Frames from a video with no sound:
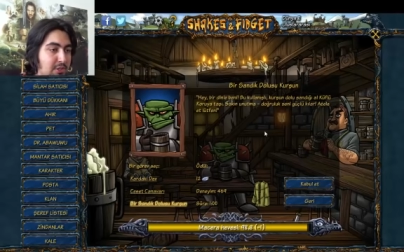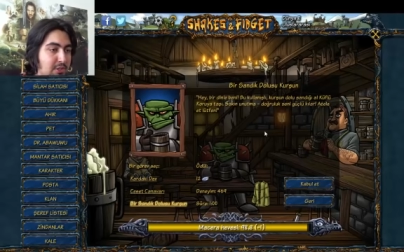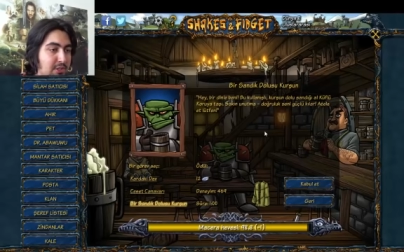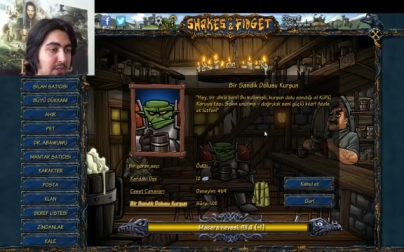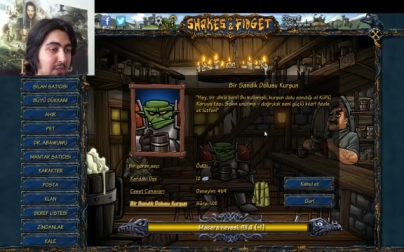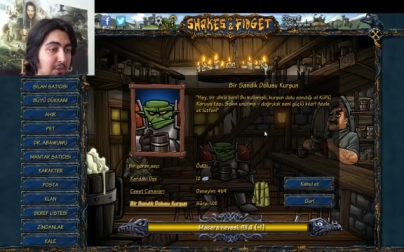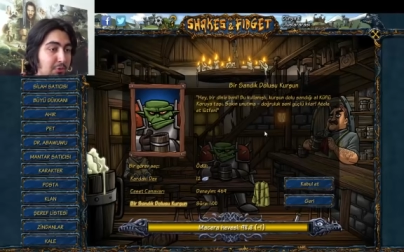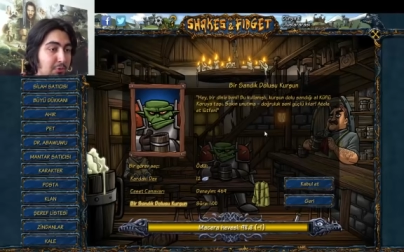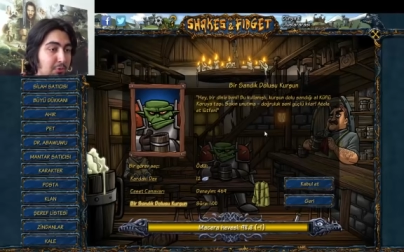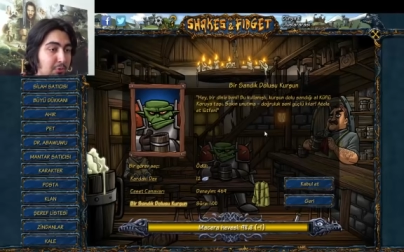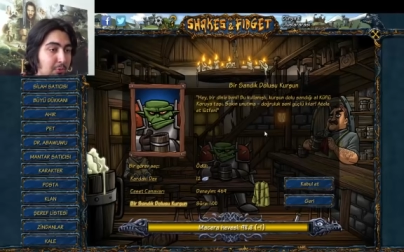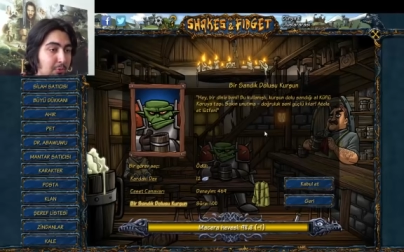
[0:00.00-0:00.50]

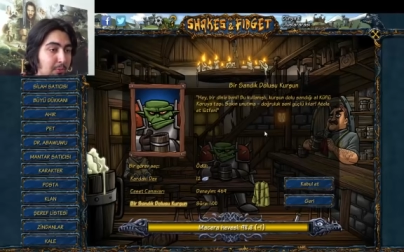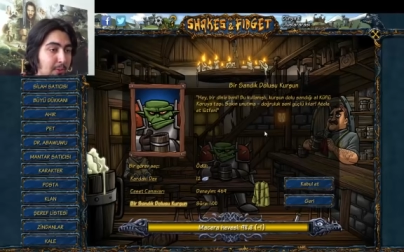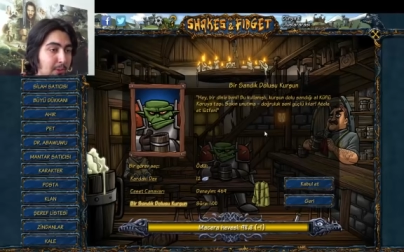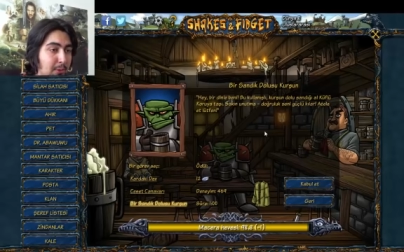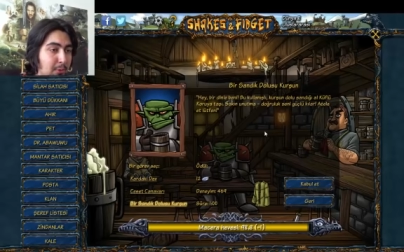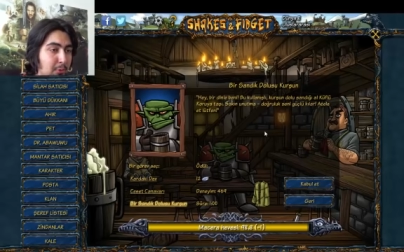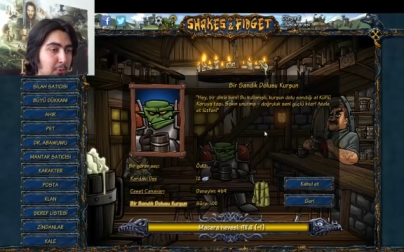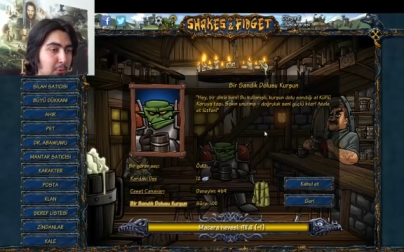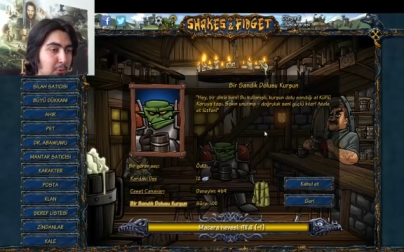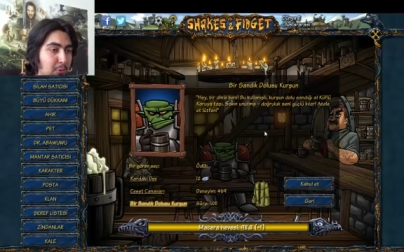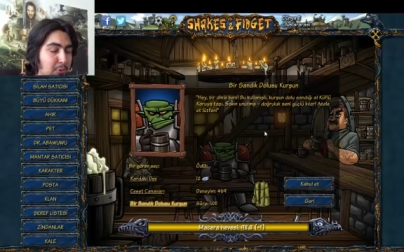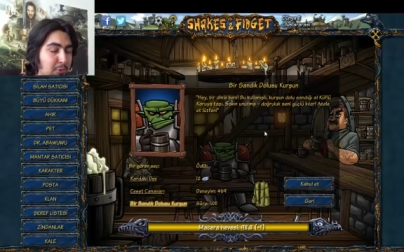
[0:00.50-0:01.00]
Sakın unutman
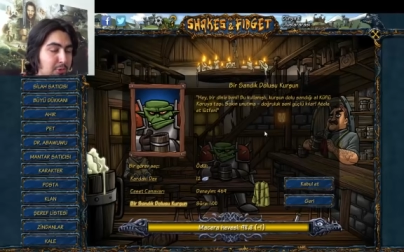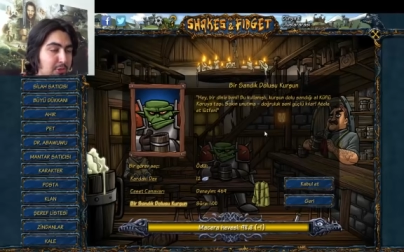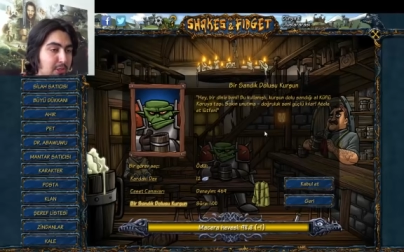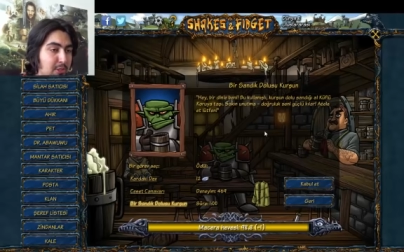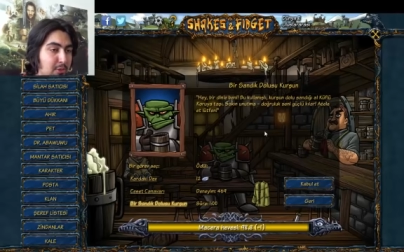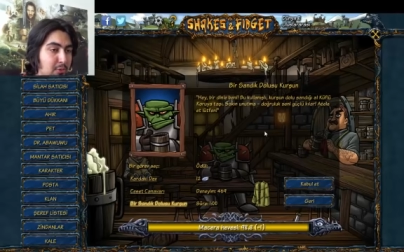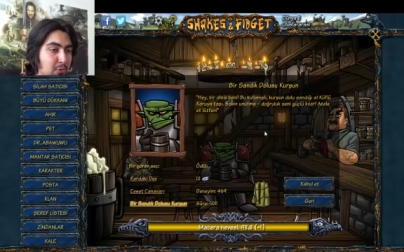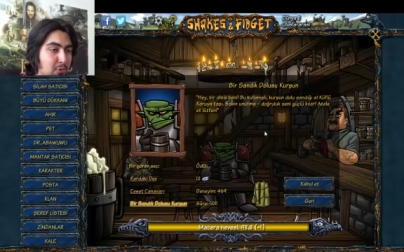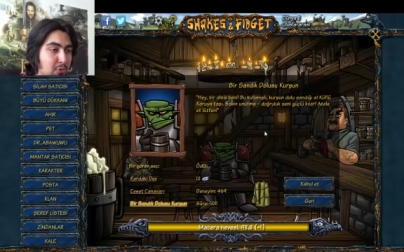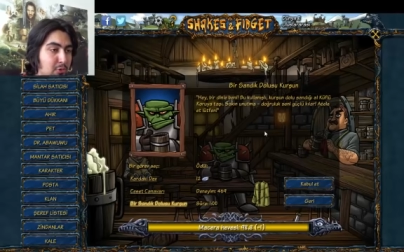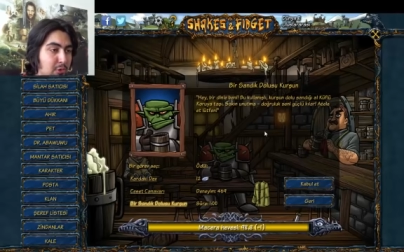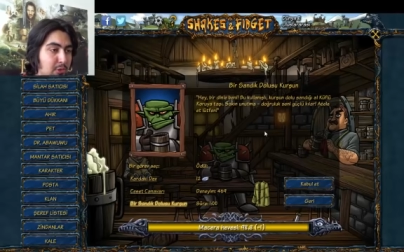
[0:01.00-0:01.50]
doğruluk seni
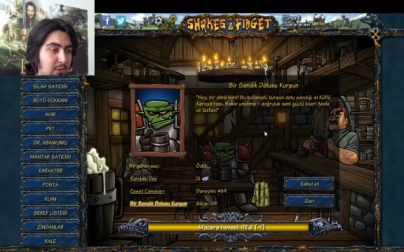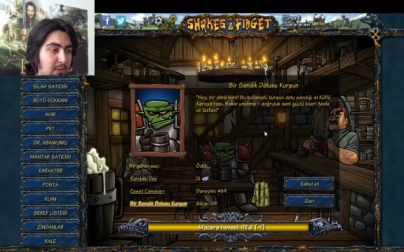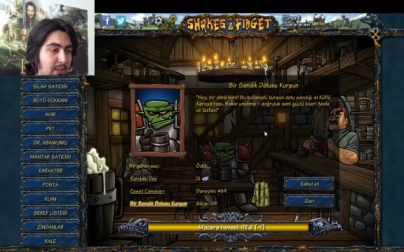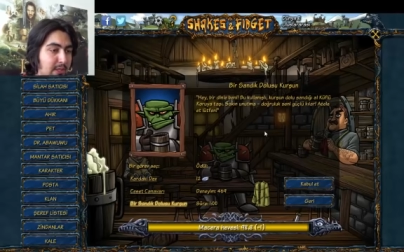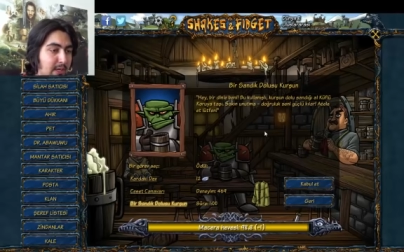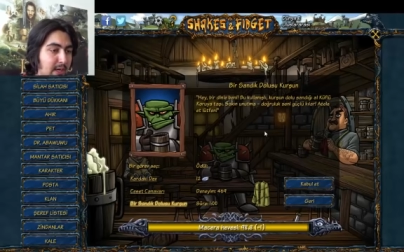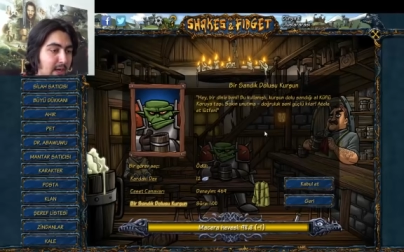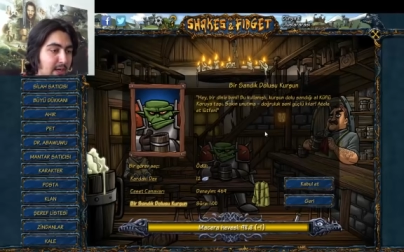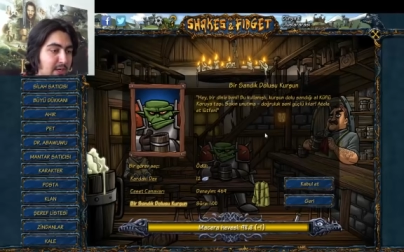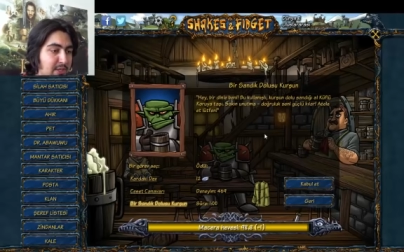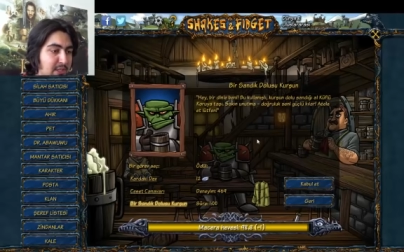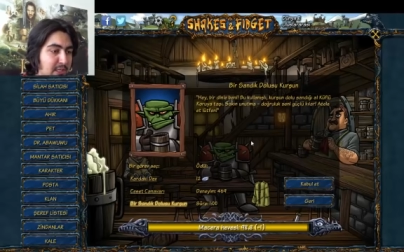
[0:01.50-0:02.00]
güçlü kadar
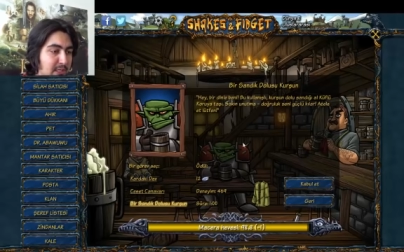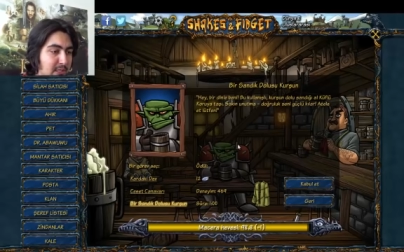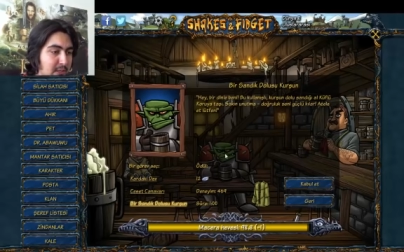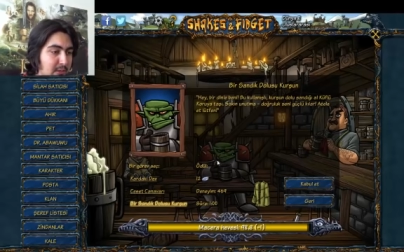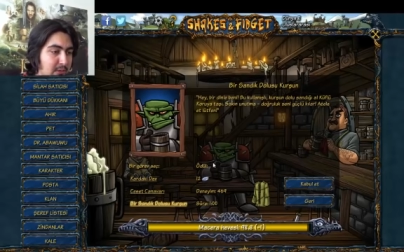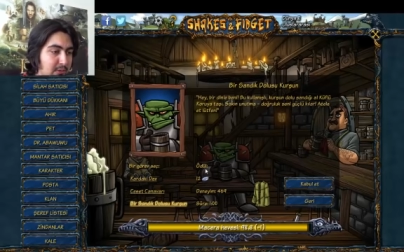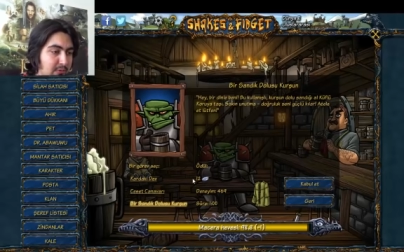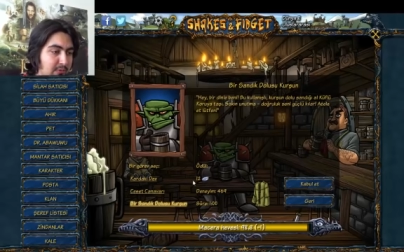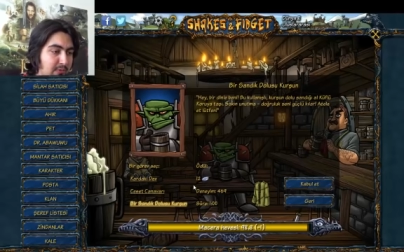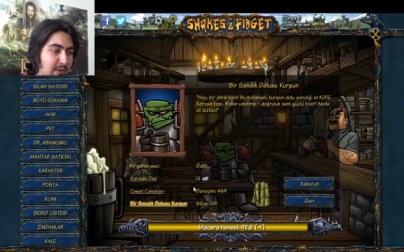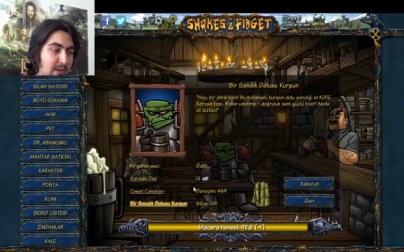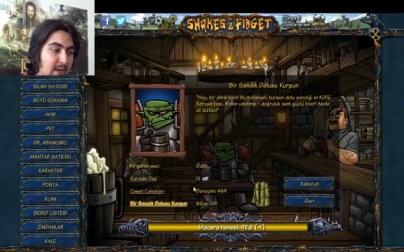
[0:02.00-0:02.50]
acele et
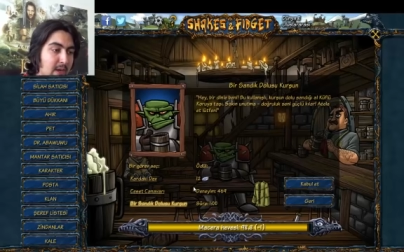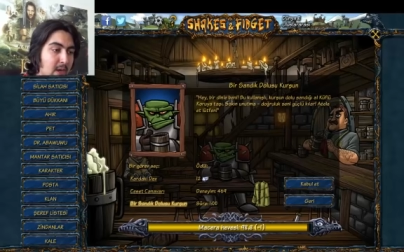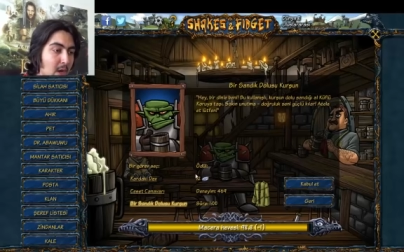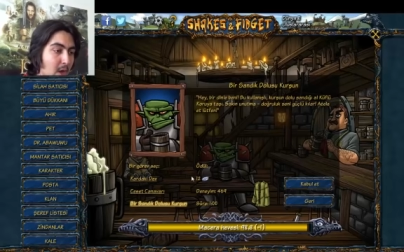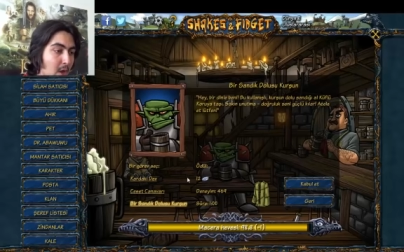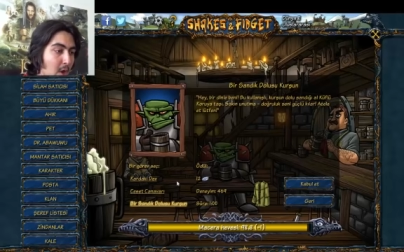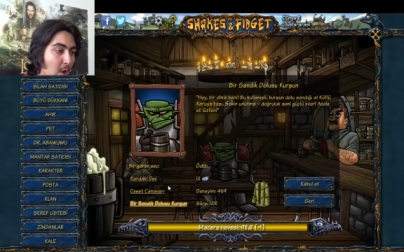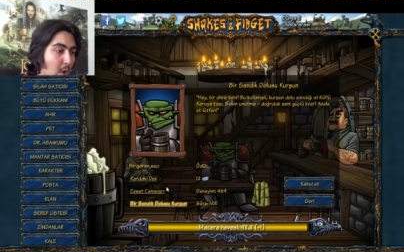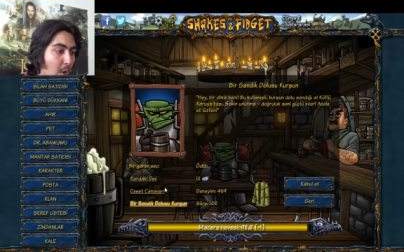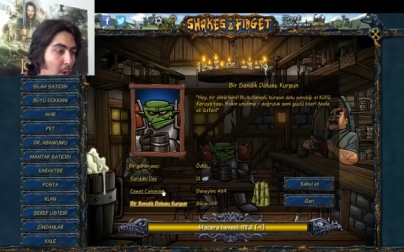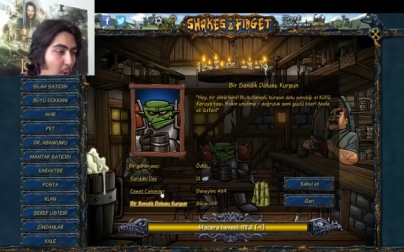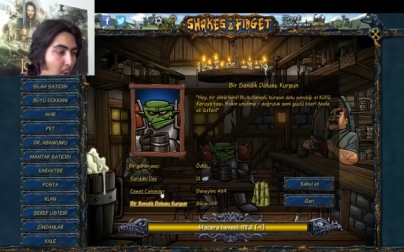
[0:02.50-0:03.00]
lütfen.
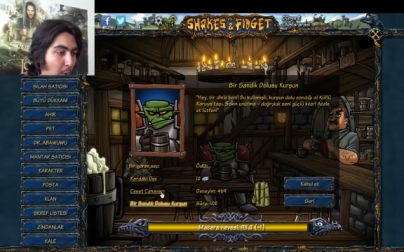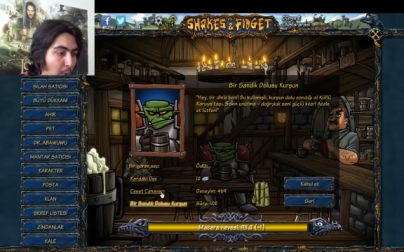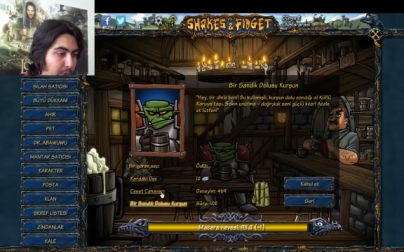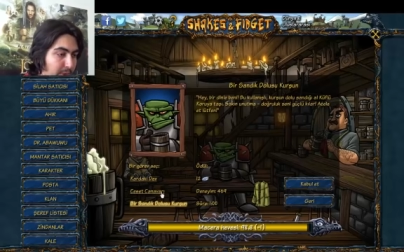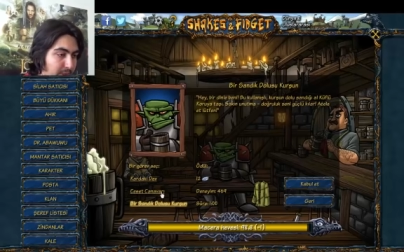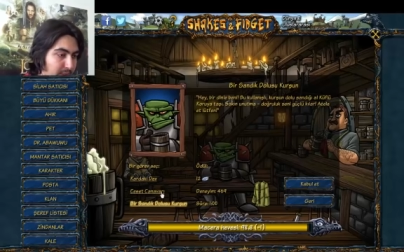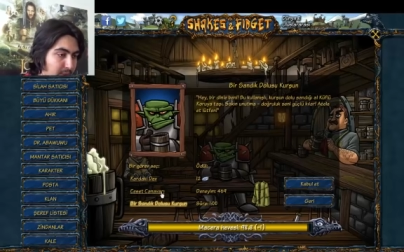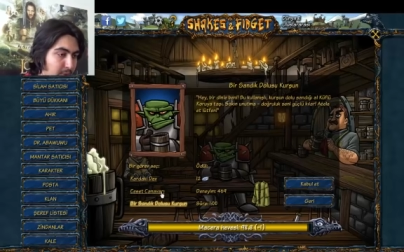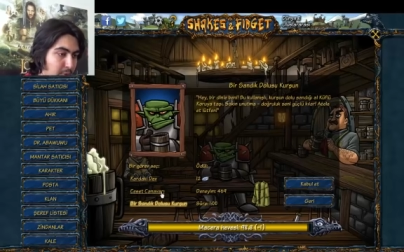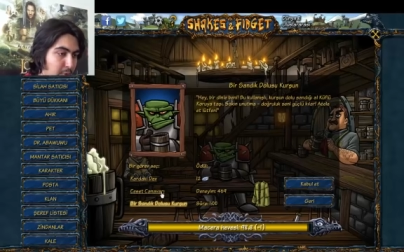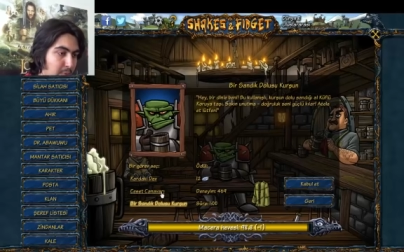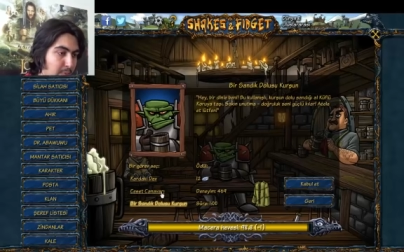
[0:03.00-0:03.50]

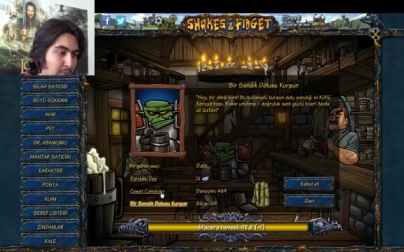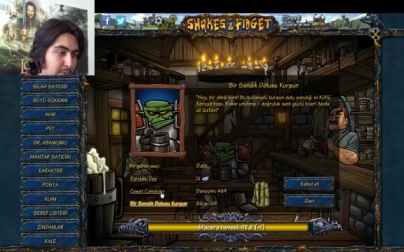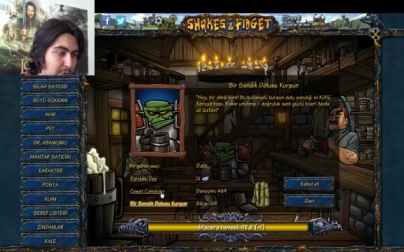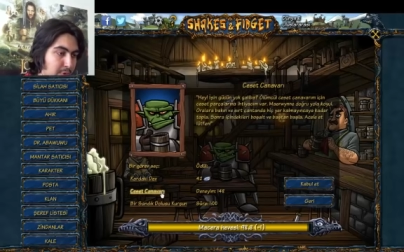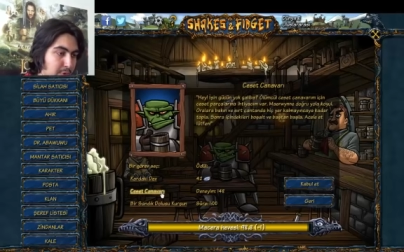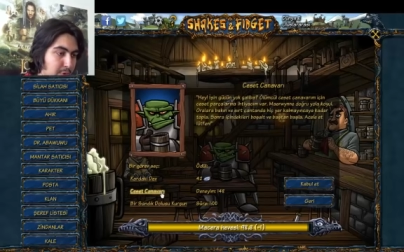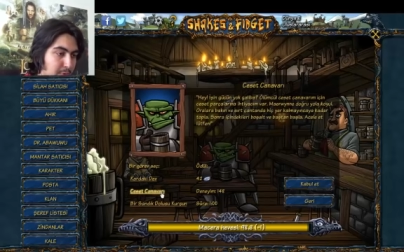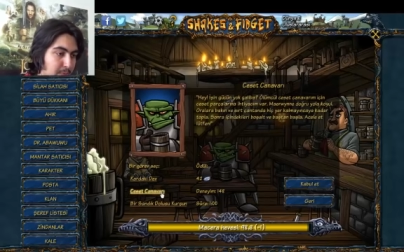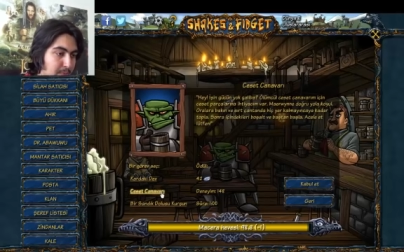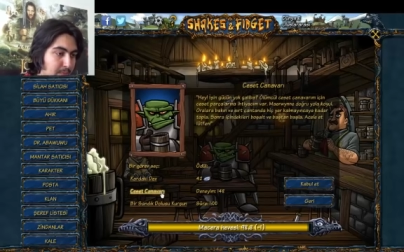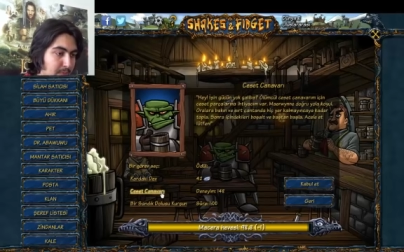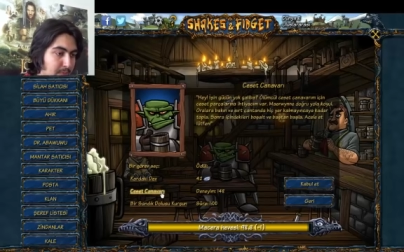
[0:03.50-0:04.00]
12
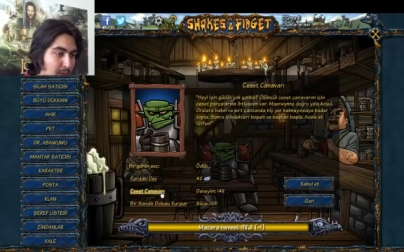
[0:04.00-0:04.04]
gümüş.